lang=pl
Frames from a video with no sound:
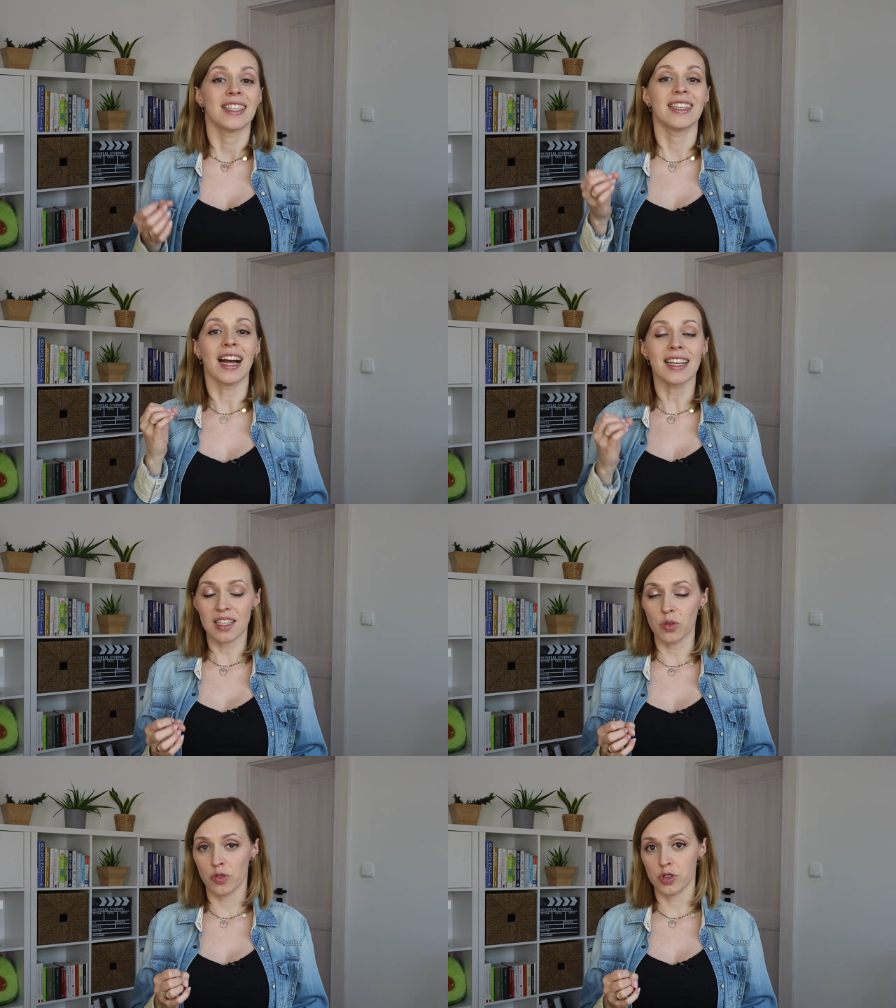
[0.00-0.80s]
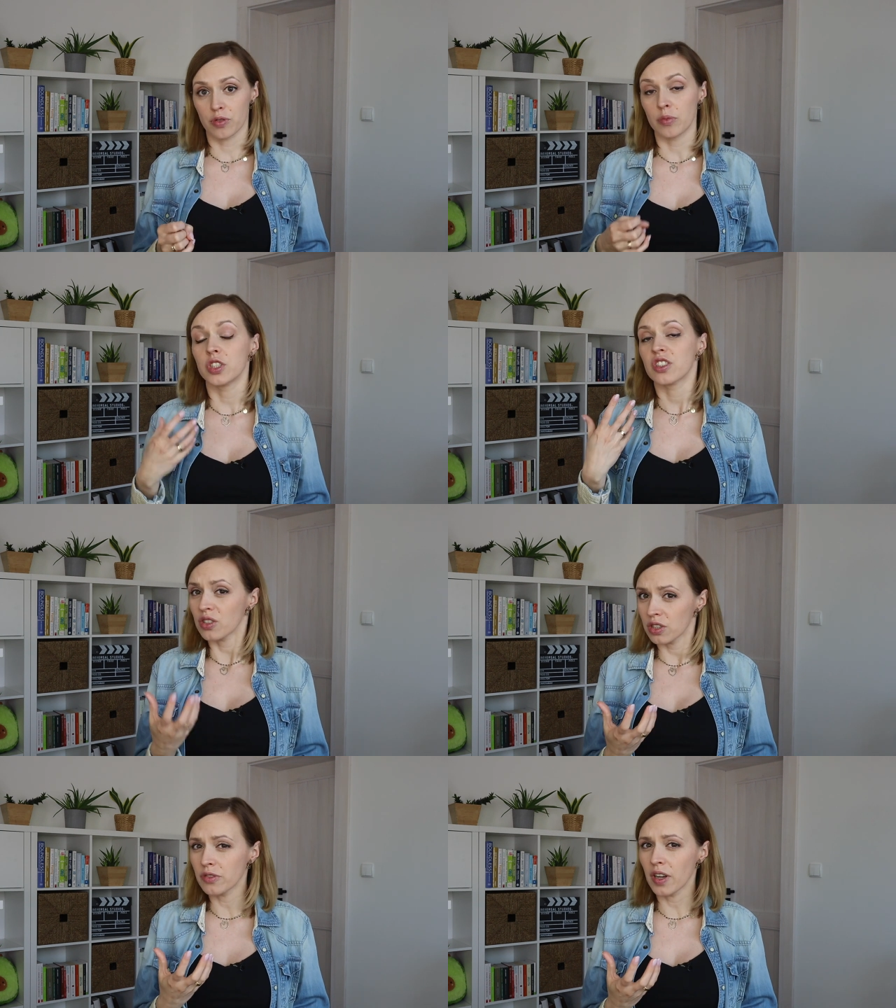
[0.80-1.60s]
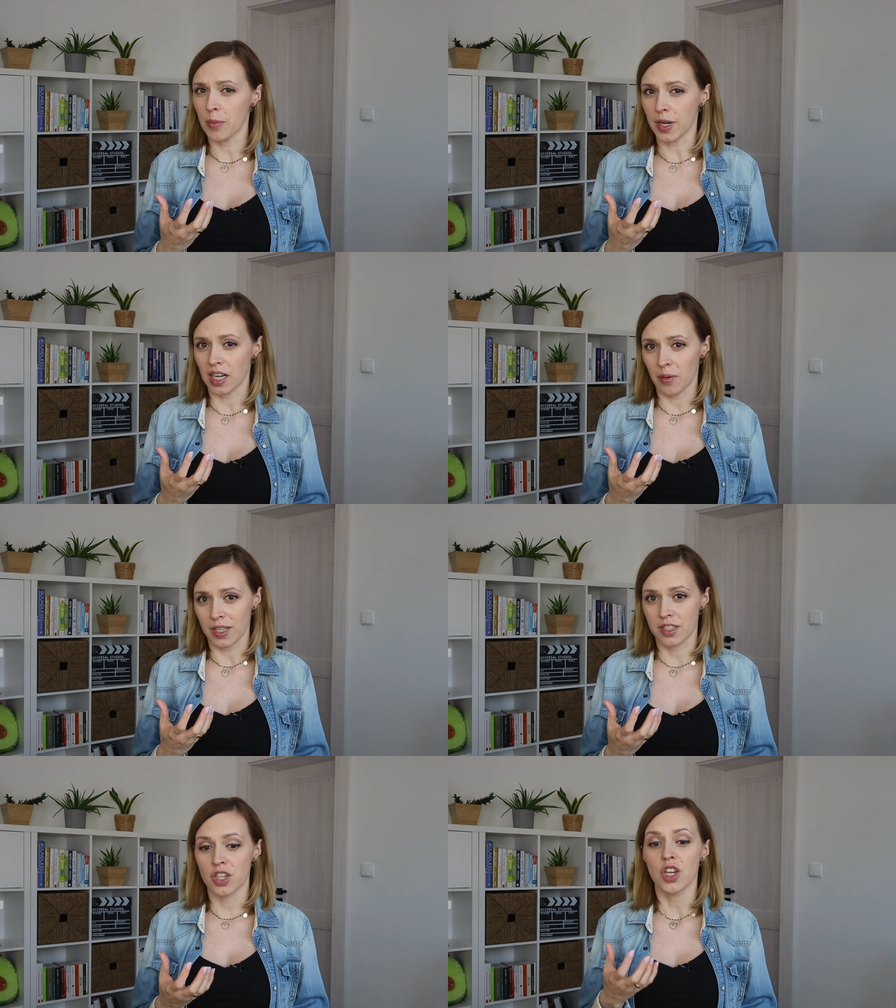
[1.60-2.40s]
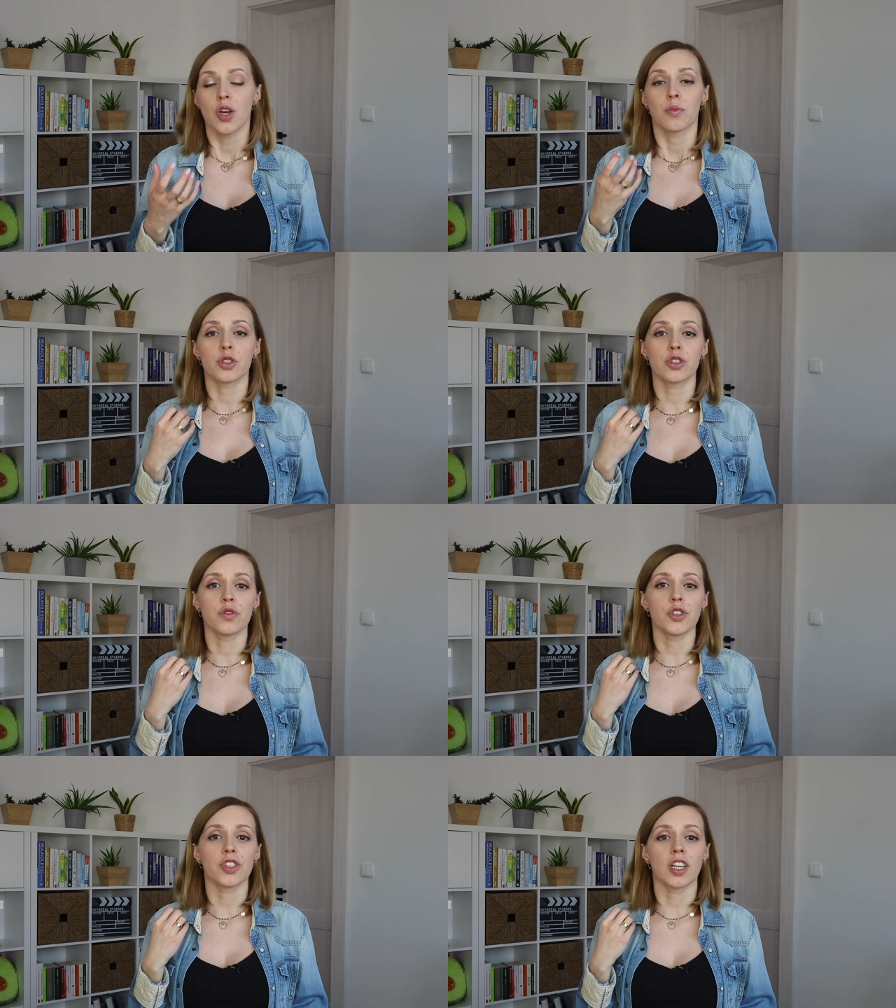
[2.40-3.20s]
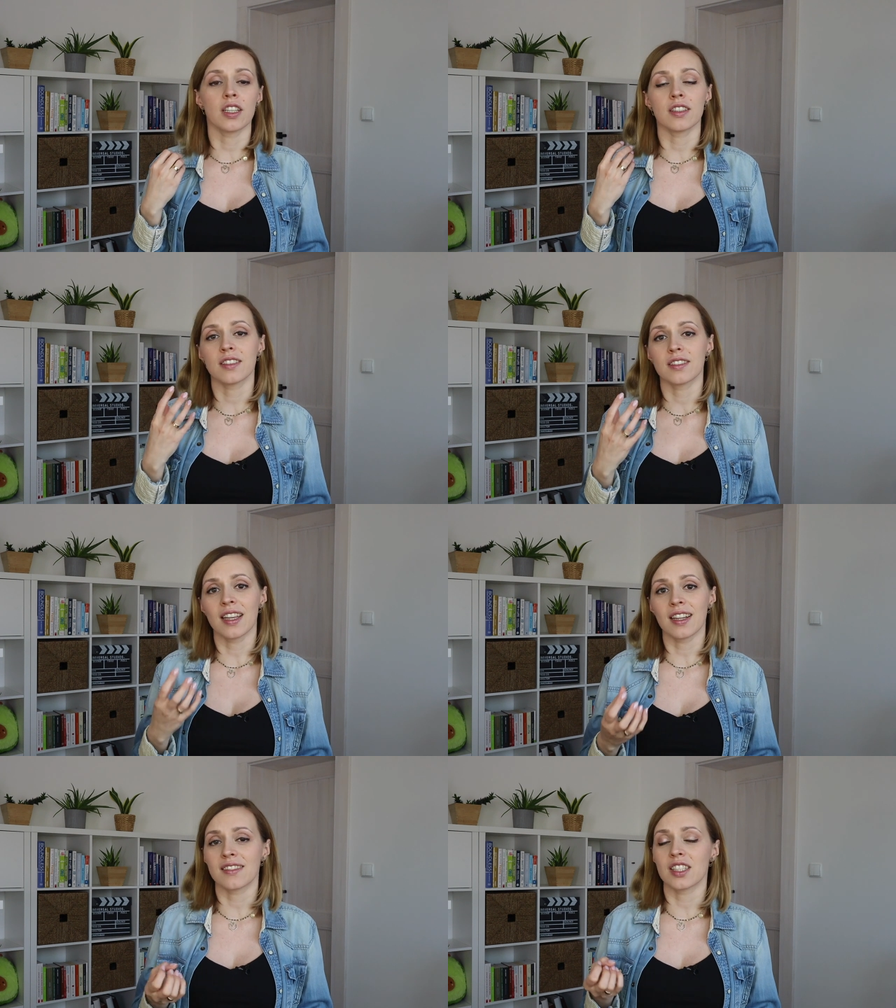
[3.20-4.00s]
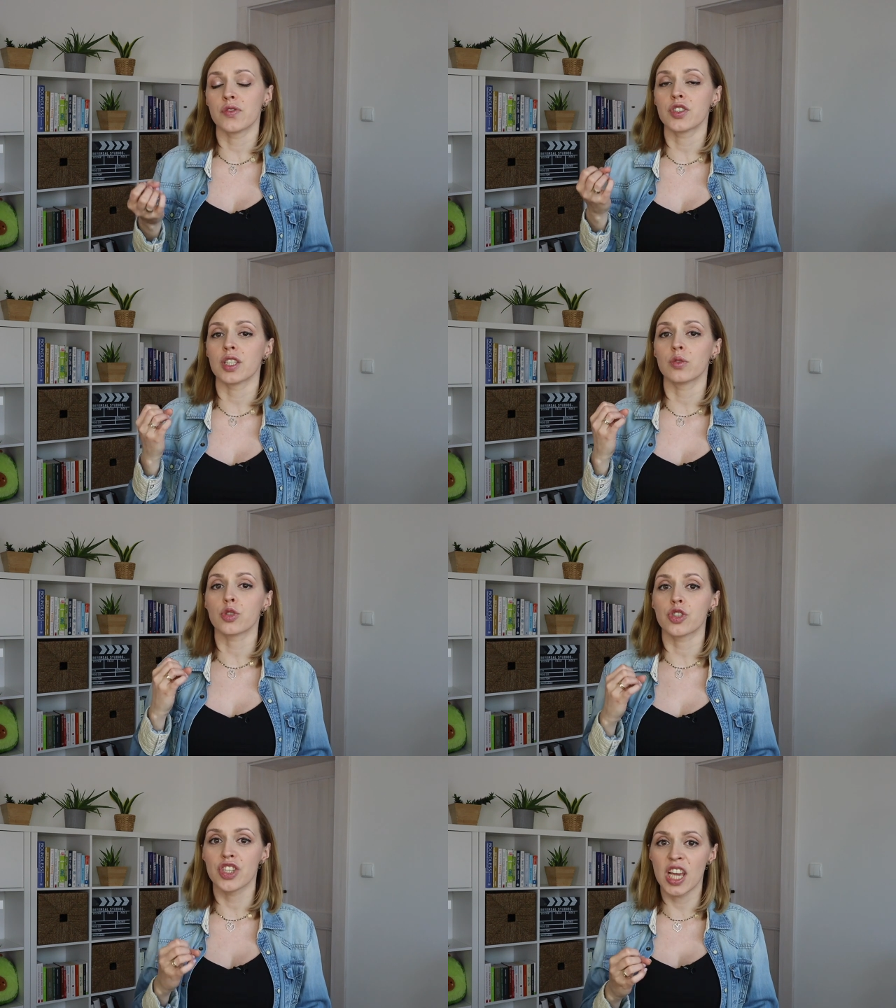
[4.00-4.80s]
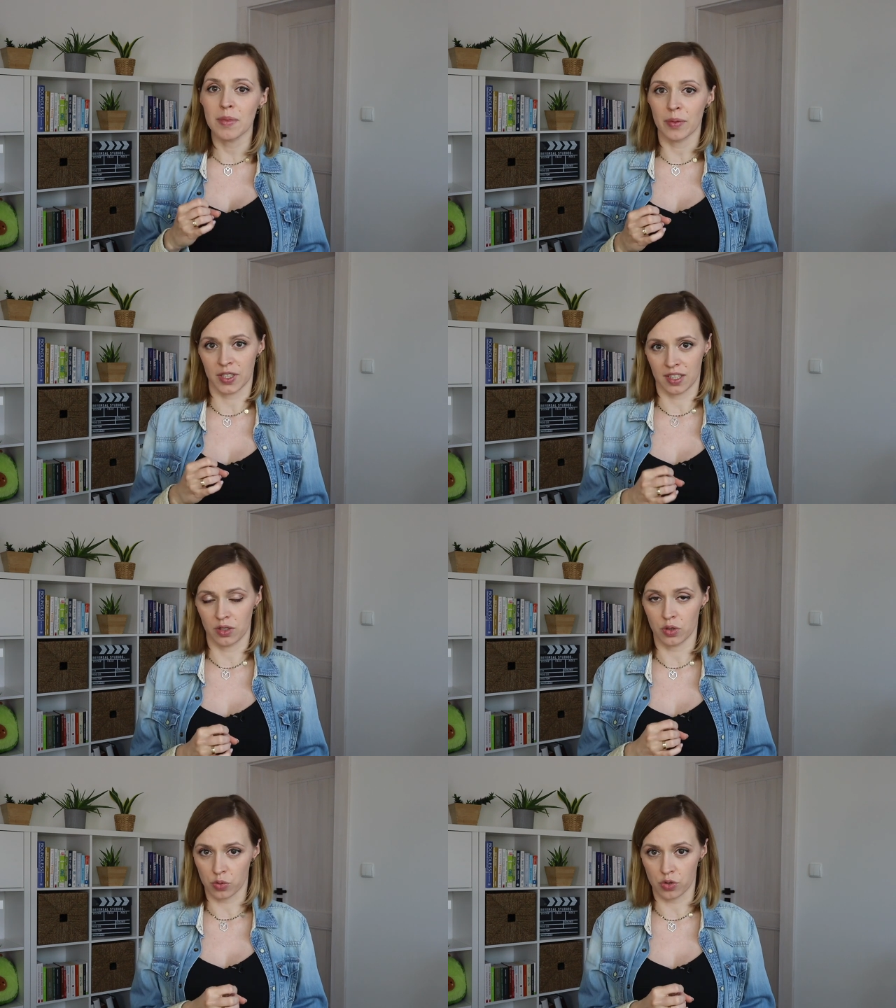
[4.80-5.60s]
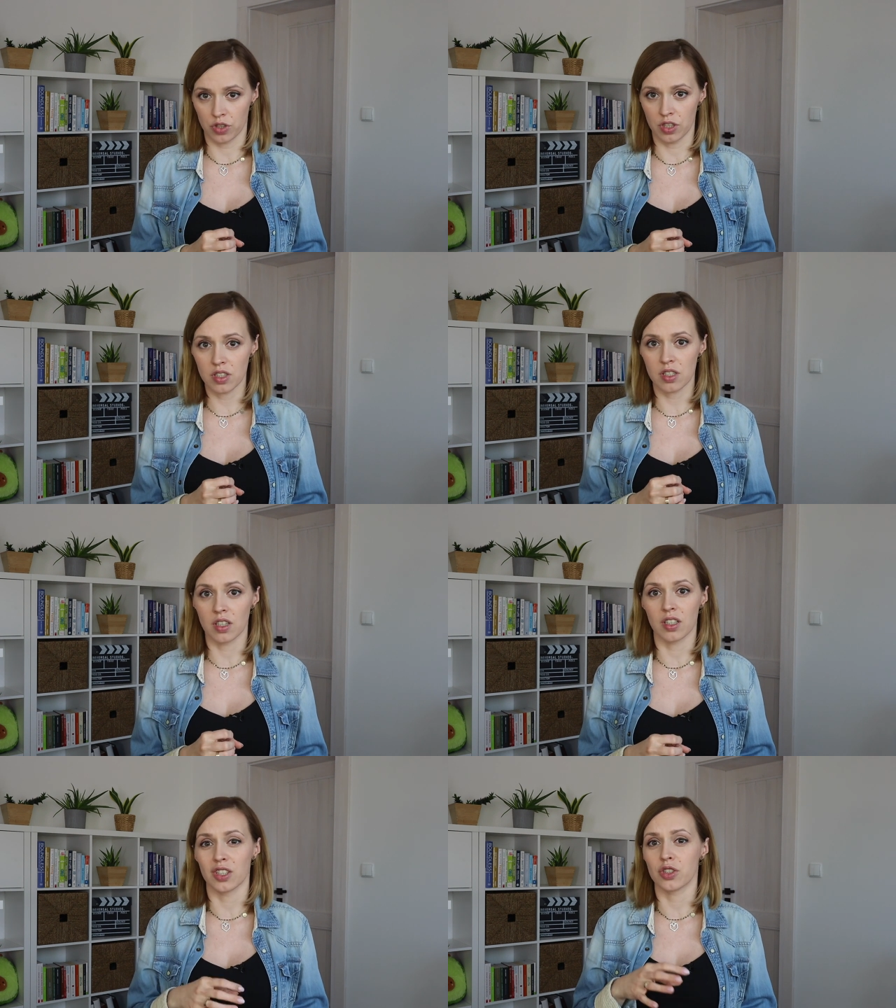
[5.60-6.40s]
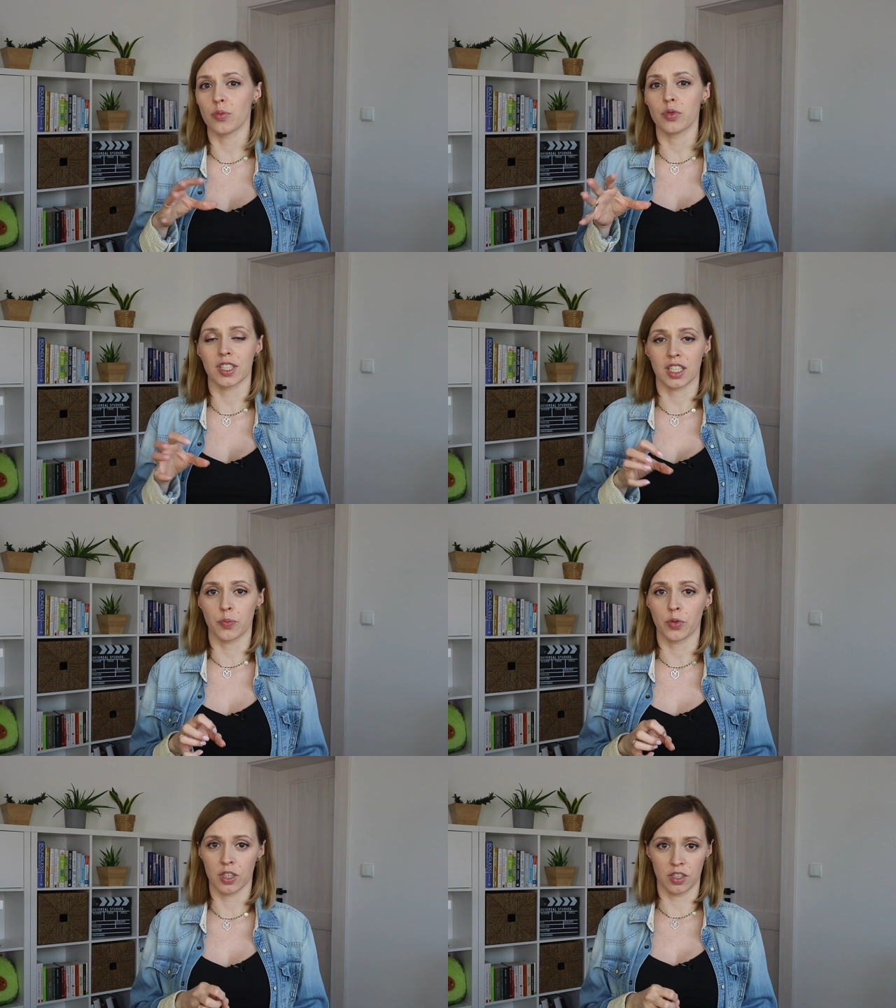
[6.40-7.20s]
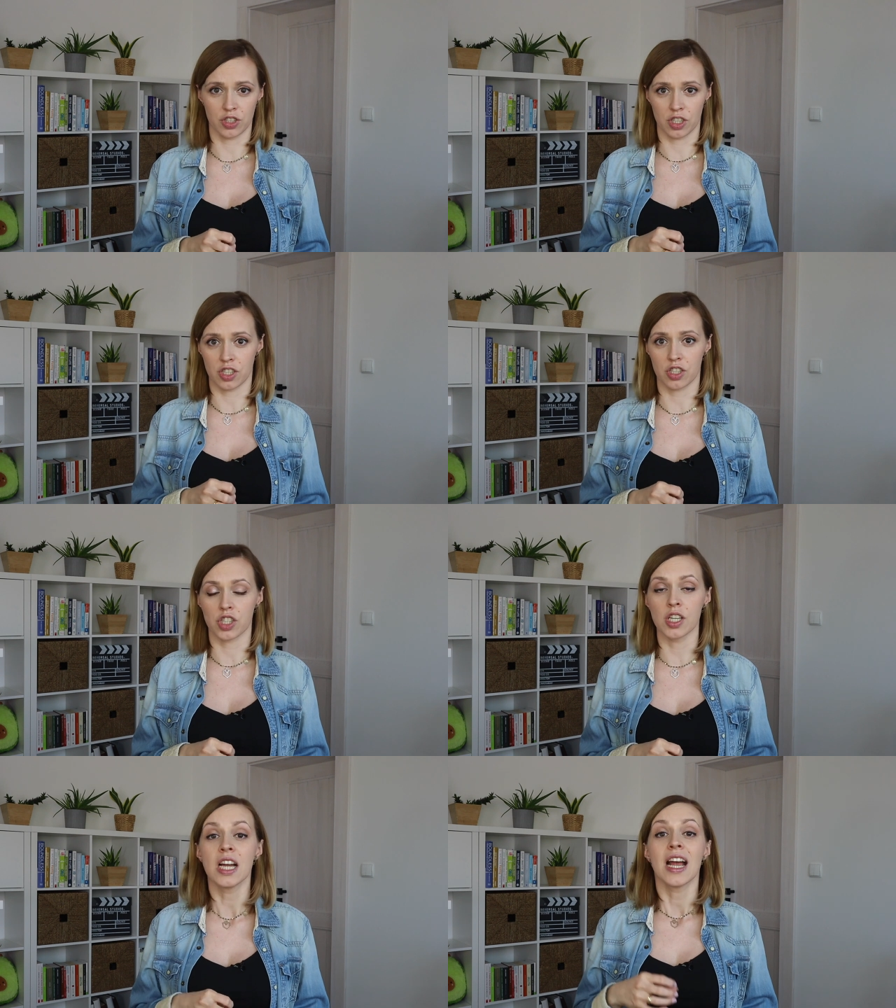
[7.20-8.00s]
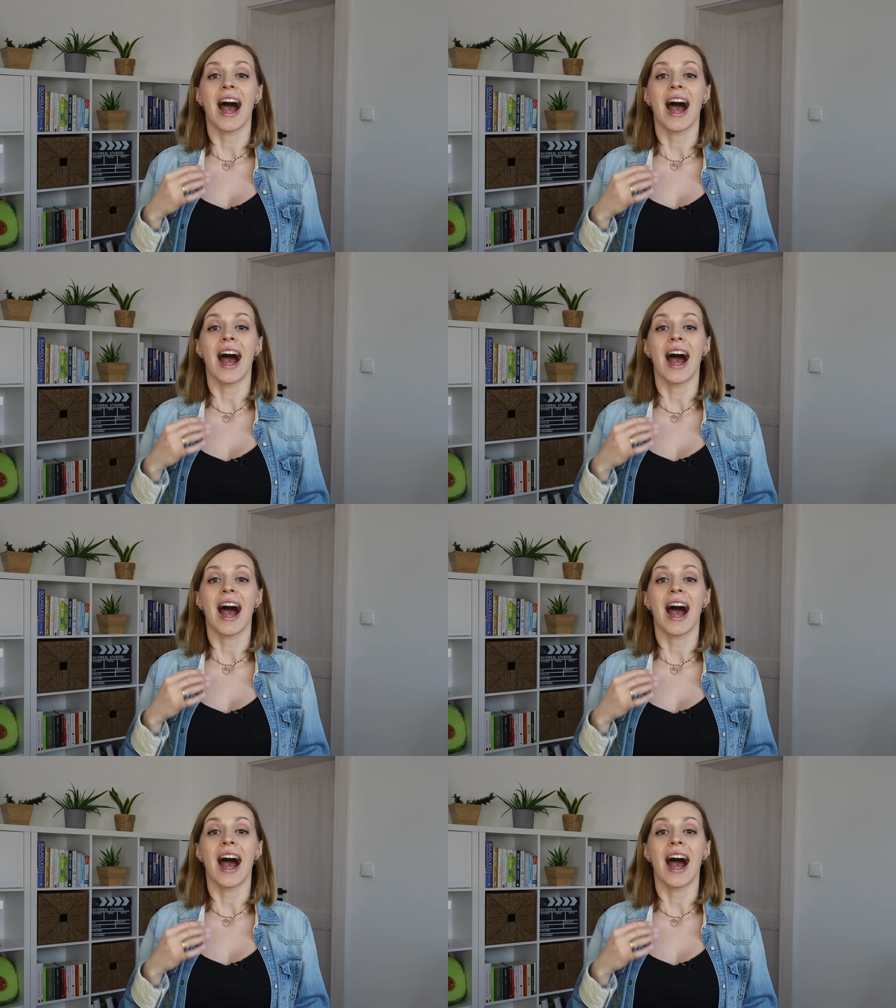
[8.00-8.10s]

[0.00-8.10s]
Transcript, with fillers: Ja zauważyłam i nie dokonywałam reklamacji, bo rzeczywiście teraz zazwyczaj już nie mam takich różnic yy, i to były takie pojedyncze rzeczy,